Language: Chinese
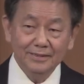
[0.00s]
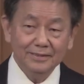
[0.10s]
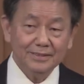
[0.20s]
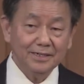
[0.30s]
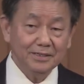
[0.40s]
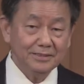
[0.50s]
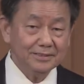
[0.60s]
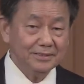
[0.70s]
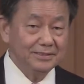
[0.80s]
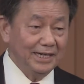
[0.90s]
这个
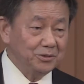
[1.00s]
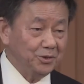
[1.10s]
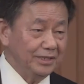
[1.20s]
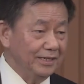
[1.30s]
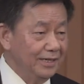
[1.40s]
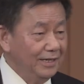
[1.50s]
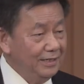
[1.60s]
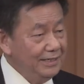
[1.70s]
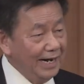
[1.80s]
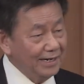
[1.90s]
是相对的，
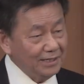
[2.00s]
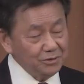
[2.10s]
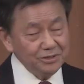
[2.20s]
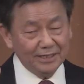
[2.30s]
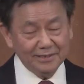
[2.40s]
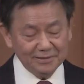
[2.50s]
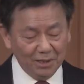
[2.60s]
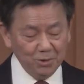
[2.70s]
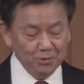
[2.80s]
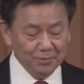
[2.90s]
两个都讲到
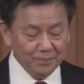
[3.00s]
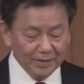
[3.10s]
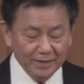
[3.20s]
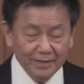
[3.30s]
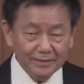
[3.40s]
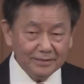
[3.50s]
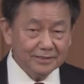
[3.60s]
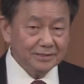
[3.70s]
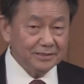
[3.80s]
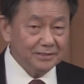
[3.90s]
道路，但
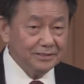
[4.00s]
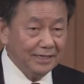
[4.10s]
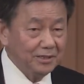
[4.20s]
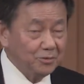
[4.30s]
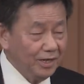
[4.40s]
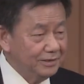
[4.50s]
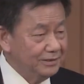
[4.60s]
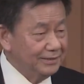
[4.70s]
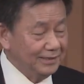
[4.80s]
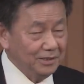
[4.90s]
是世上的光
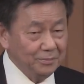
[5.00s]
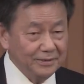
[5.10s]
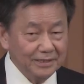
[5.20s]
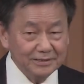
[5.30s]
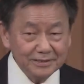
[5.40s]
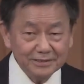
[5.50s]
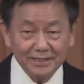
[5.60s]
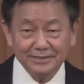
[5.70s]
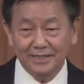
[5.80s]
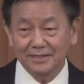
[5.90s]
是讲到我们在世
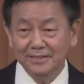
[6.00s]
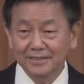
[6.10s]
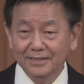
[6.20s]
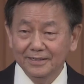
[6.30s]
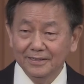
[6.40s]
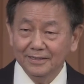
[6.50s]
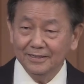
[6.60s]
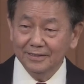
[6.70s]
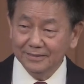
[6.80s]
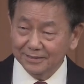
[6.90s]
界上
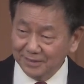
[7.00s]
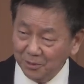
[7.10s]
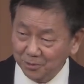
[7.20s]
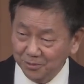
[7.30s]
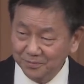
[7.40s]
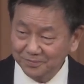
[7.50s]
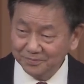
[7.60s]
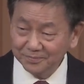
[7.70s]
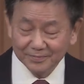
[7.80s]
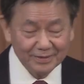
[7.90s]
的道路，
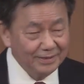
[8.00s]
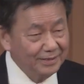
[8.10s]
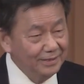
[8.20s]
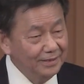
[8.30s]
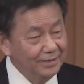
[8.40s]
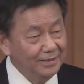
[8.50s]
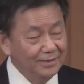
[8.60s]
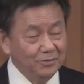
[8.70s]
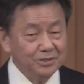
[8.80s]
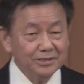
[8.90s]

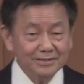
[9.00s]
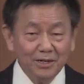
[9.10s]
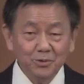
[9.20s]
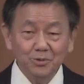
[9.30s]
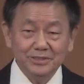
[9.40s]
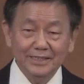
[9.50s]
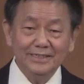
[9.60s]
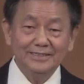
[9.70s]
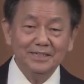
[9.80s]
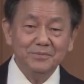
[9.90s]
我是道路、真
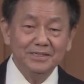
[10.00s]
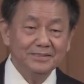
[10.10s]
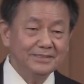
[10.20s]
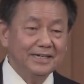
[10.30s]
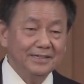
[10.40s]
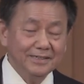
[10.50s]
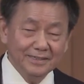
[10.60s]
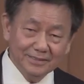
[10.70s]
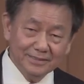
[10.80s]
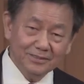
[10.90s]
理、生命是在
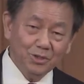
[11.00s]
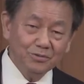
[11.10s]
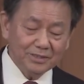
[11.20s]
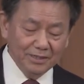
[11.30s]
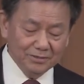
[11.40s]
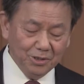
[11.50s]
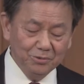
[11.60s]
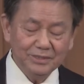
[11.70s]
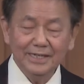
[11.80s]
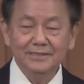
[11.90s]
通道、
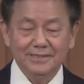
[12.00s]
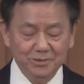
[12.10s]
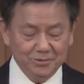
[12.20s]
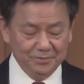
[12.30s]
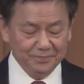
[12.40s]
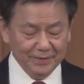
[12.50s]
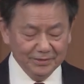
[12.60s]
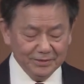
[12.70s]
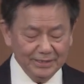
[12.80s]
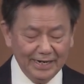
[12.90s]
通天之路，
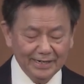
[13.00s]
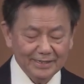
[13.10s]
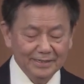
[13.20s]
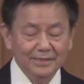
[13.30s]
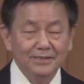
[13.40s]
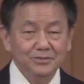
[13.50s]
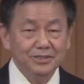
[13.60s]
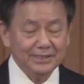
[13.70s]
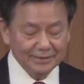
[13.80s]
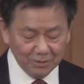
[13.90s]
这两个
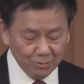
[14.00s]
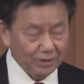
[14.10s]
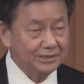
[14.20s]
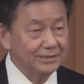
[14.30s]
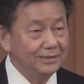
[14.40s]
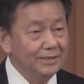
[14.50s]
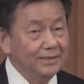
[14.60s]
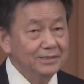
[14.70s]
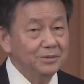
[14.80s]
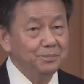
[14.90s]
所讲的我是
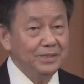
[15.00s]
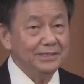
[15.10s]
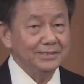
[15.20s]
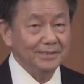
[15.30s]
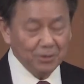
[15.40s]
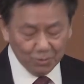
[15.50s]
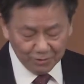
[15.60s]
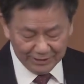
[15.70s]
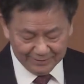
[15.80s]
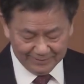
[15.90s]
是彼此的
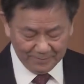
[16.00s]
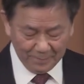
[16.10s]
呼应的，